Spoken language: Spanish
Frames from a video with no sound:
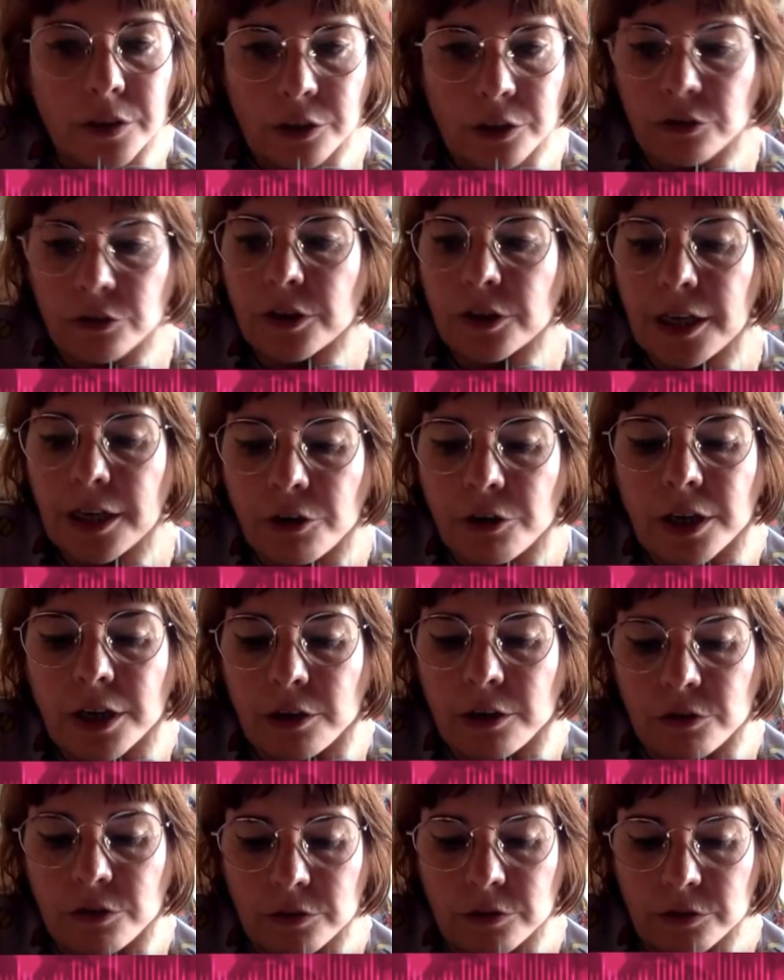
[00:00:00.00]
yo creo que
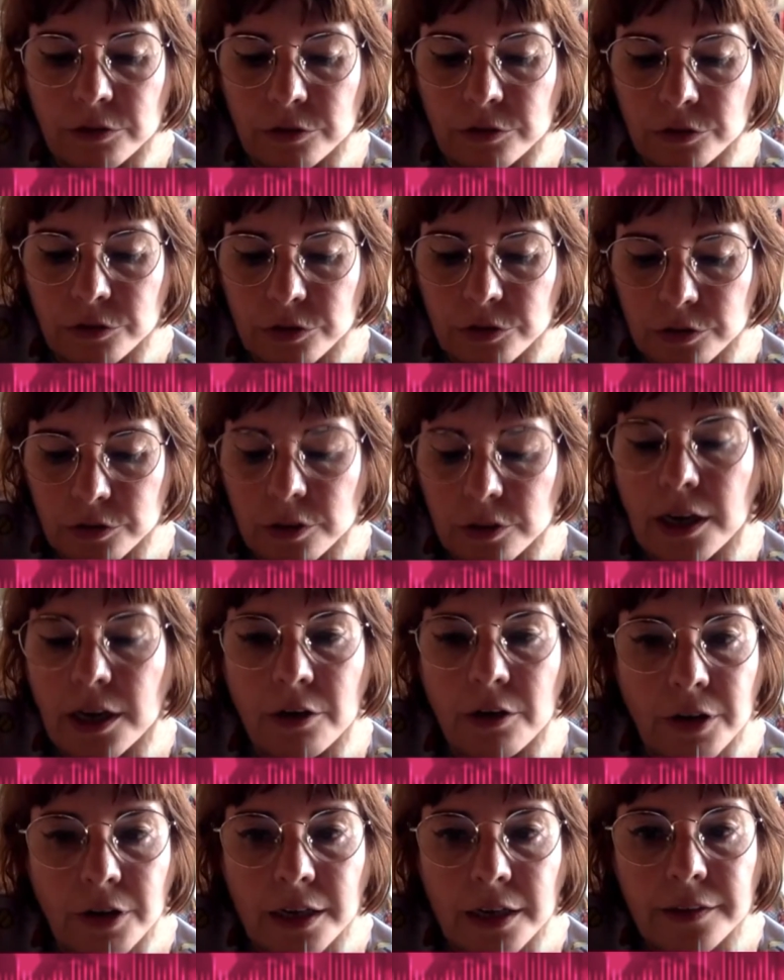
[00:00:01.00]
las
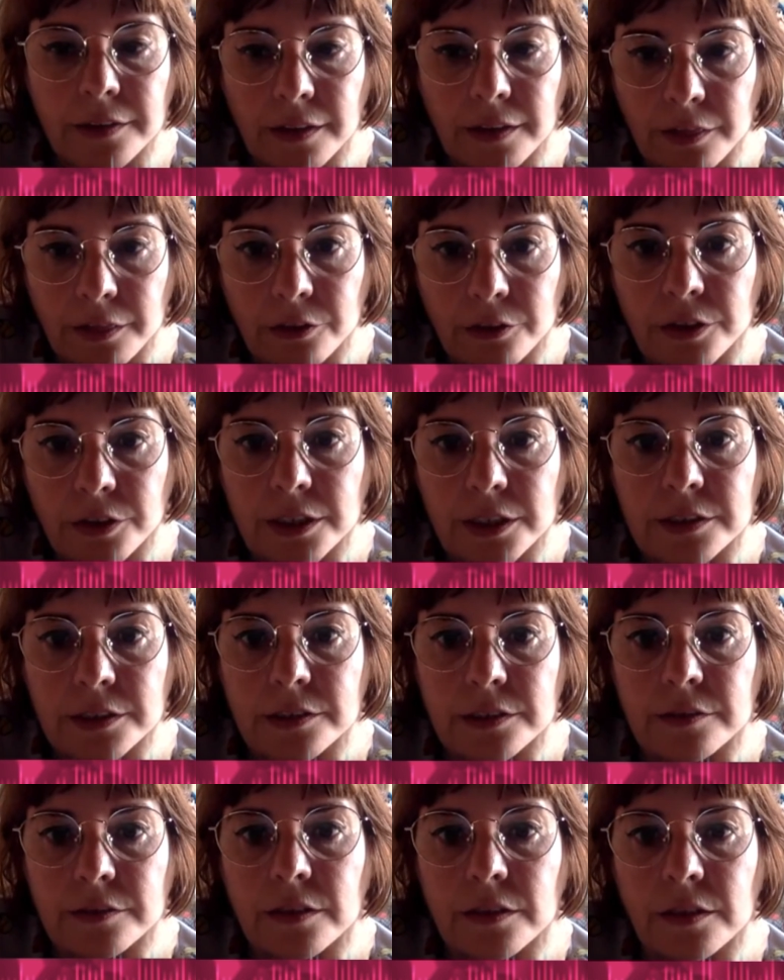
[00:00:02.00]

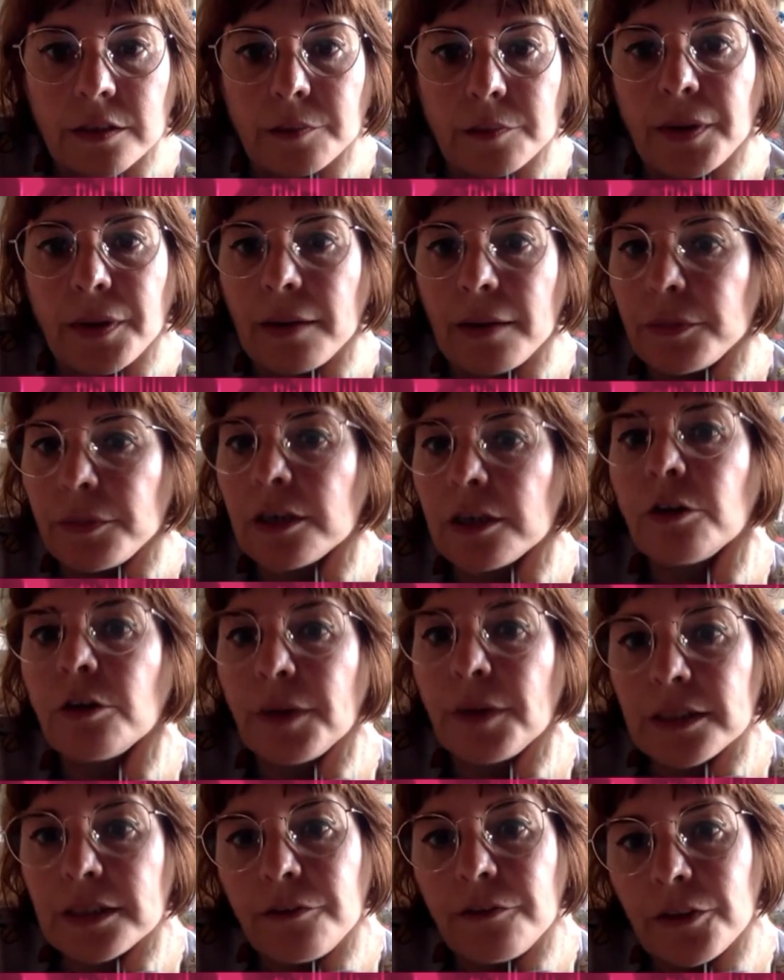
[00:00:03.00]
localizaciones eh, para mí es lo
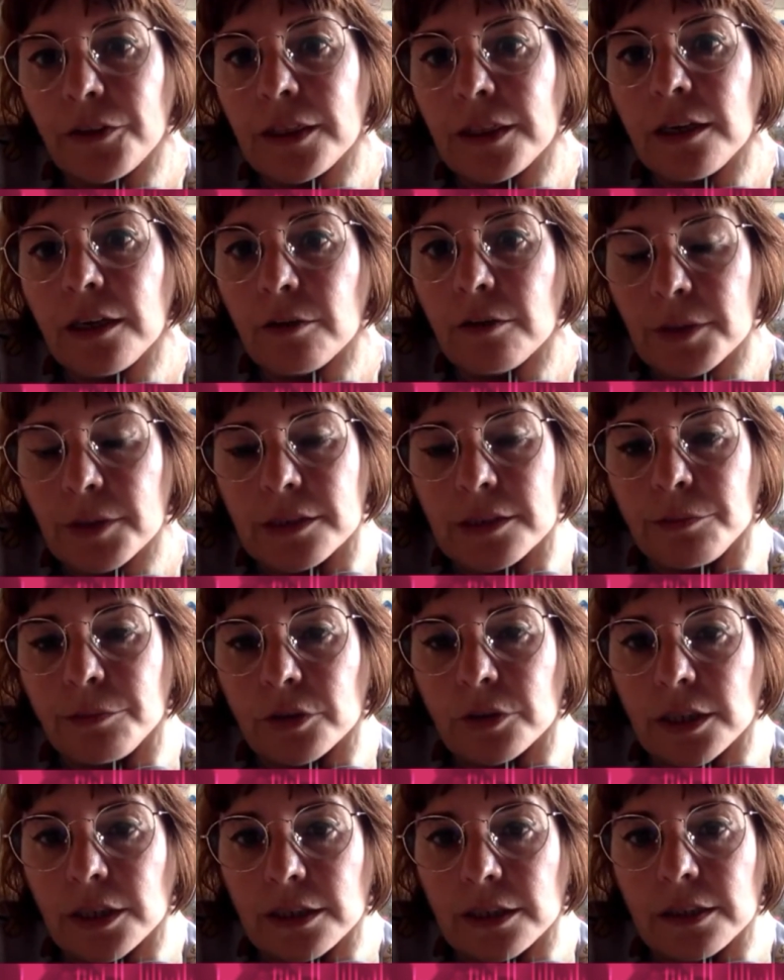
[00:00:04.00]
más difícil y lo más
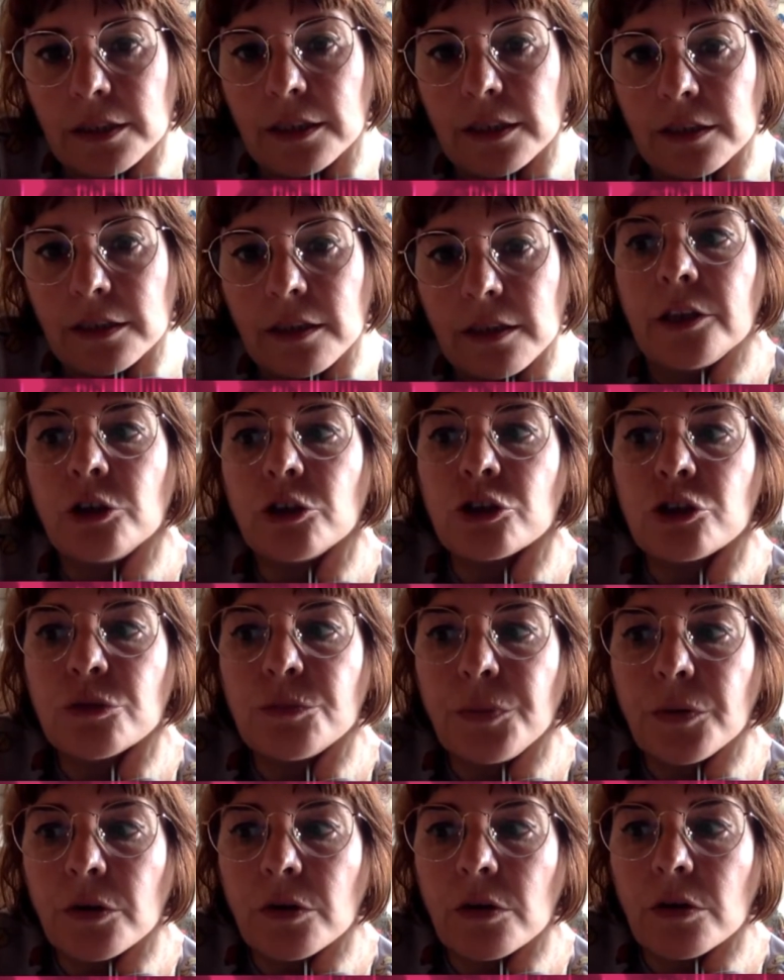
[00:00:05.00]
importante. Yo
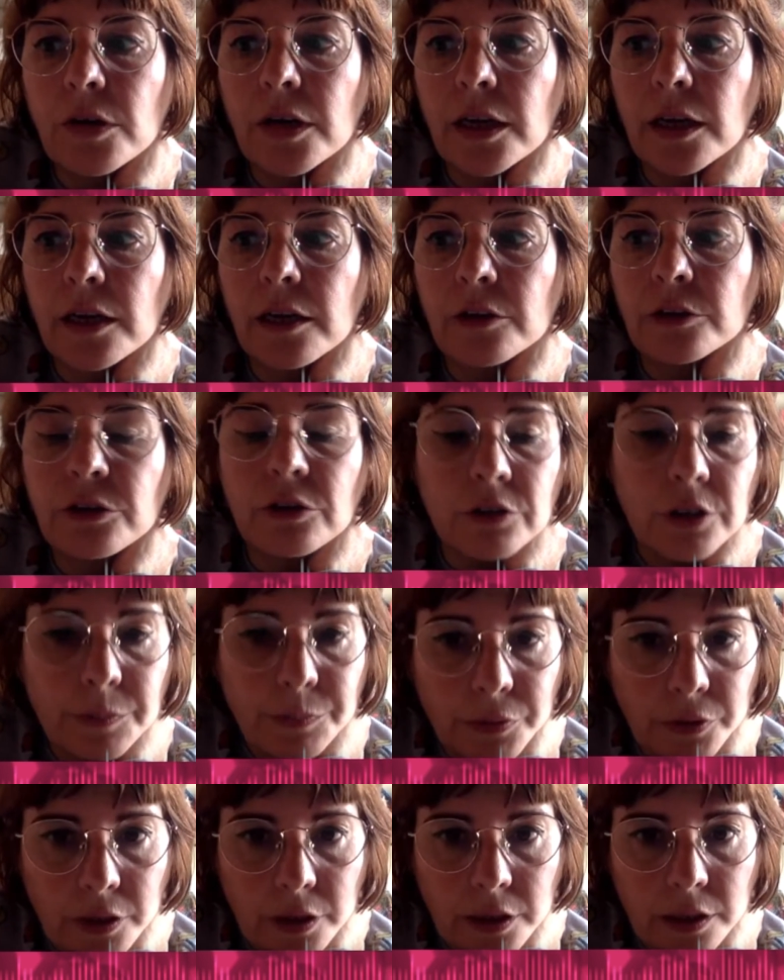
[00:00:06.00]
supongo que en otro
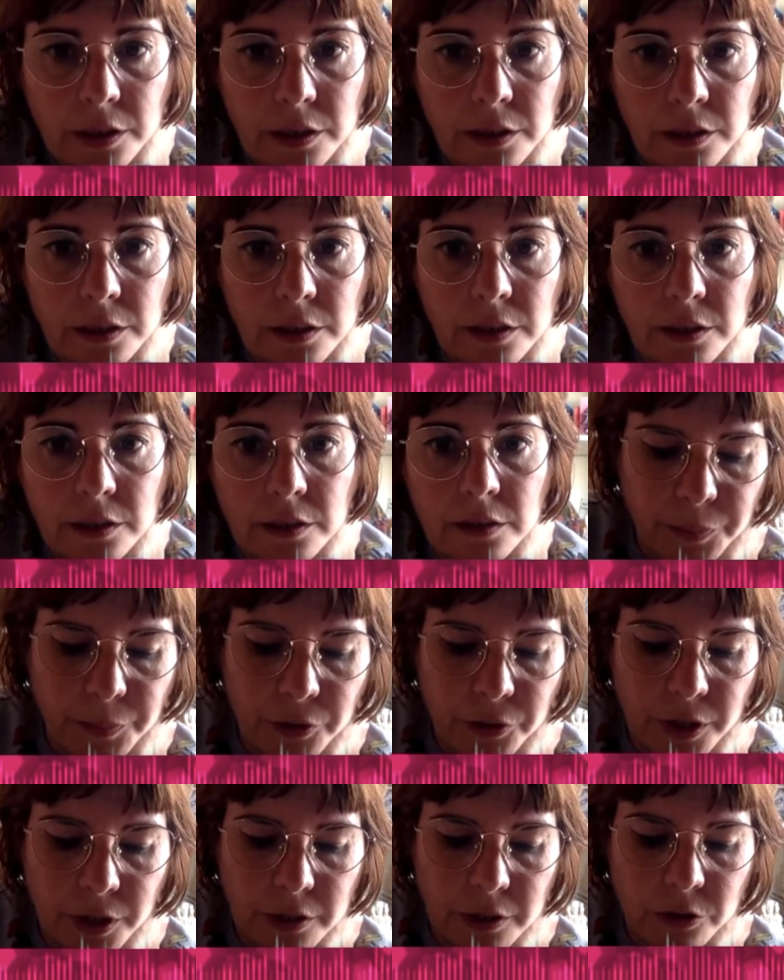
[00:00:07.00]
tipo de
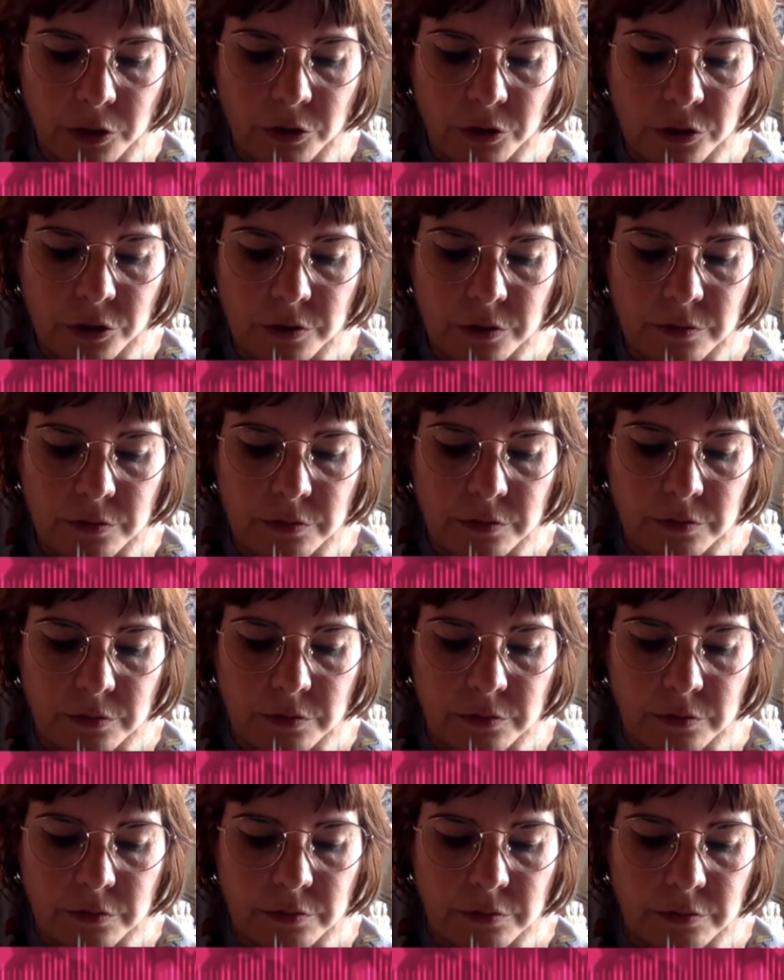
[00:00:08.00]
proyectos
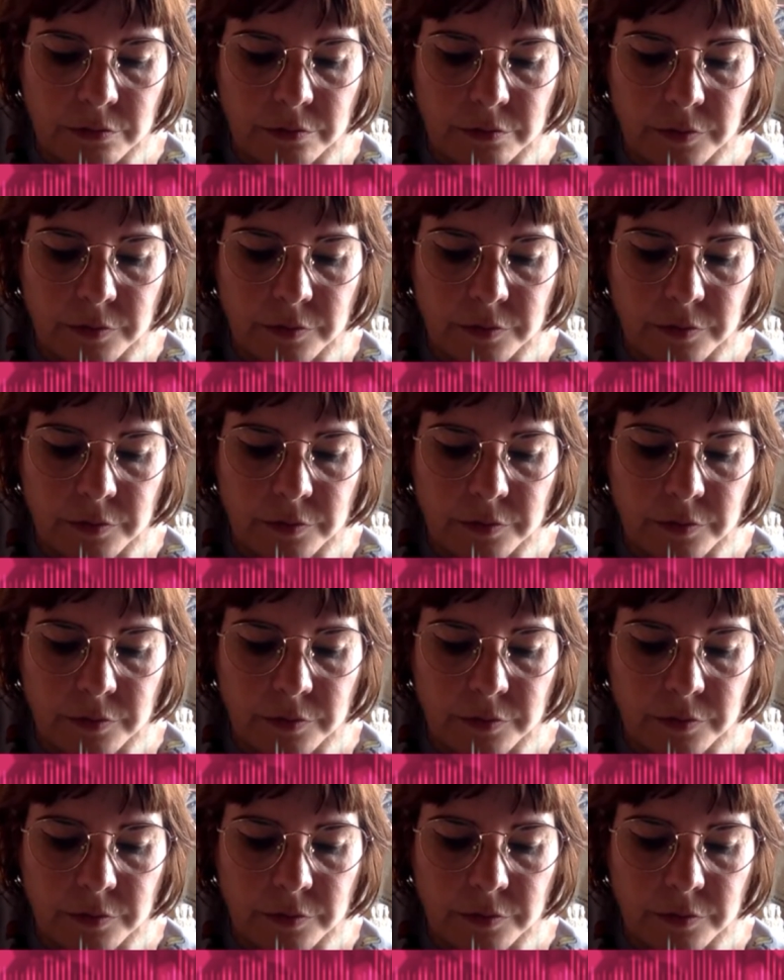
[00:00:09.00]
eh,